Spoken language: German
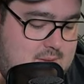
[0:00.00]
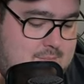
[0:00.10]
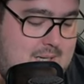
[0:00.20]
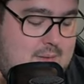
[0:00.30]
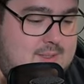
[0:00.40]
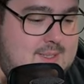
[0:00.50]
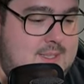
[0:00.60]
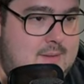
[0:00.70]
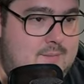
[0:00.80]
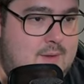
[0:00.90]

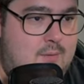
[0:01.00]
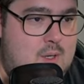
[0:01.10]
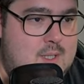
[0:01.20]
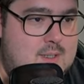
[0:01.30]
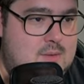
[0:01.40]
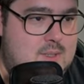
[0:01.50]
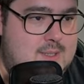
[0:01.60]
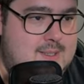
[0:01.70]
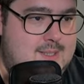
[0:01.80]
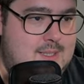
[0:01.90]
Mauzi, wir wollen
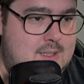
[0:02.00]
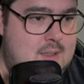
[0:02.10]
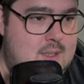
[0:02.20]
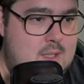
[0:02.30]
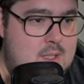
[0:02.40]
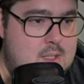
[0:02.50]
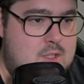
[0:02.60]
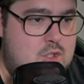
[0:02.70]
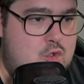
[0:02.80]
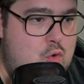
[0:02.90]
natürlich ziehen.
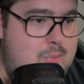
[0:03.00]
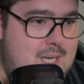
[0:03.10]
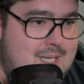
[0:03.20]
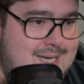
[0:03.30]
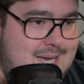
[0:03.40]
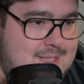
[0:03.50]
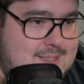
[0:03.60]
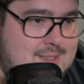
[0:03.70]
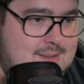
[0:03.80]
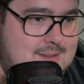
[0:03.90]

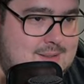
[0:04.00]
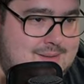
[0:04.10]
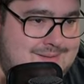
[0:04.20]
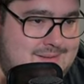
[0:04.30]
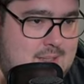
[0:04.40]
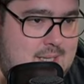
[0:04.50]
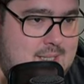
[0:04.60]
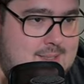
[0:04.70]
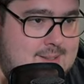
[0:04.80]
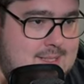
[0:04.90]
Snobilikat.
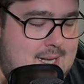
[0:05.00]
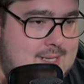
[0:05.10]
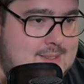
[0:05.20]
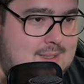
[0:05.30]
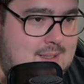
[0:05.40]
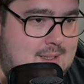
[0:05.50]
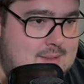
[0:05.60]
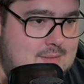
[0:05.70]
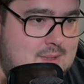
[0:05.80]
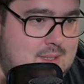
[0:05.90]
Als
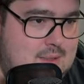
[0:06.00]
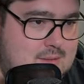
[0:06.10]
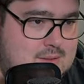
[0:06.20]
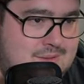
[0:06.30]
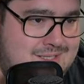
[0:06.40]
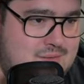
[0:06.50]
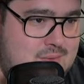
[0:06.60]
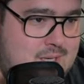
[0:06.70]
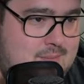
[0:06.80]
Altart oder Illustration Rare,